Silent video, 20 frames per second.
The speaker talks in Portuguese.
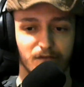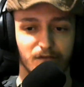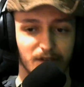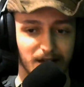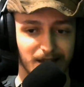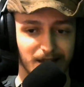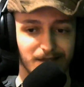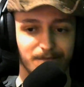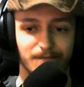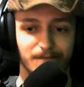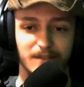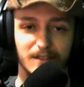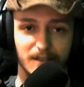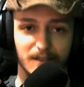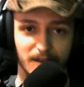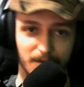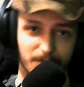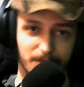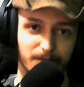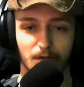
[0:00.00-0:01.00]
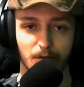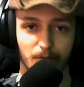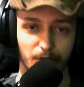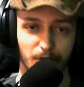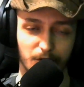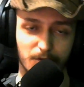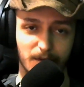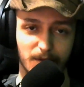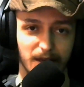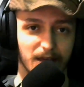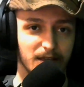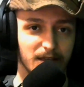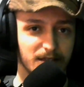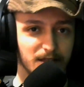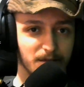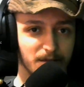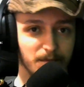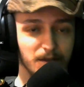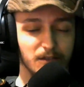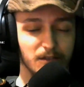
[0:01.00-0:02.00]
vai ser muito bem
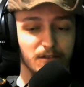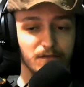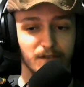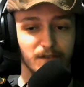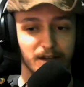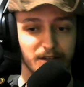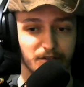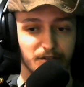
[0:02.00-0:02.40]
recebido e vai